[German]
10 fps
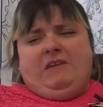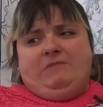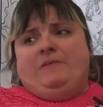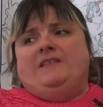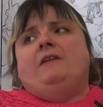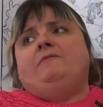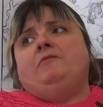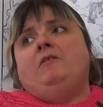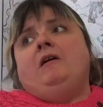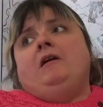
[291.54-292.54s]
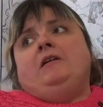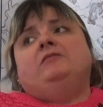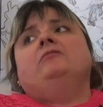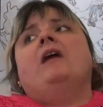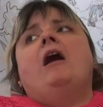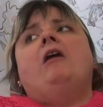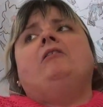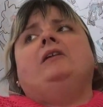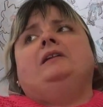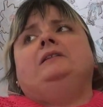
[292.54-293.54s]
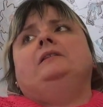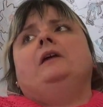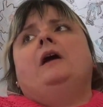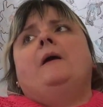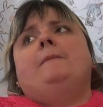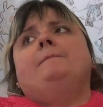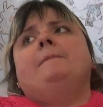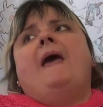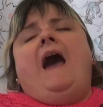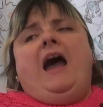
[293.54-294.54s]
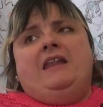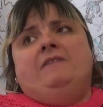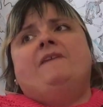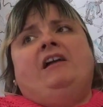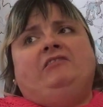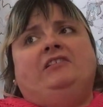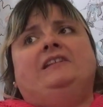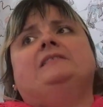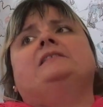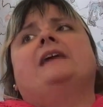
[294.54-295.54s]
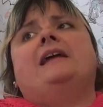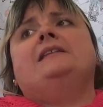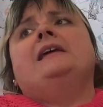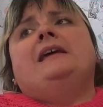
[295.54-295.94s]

Ich bin dafür sogar auch in ähm, einer Werkstatt, dass es einen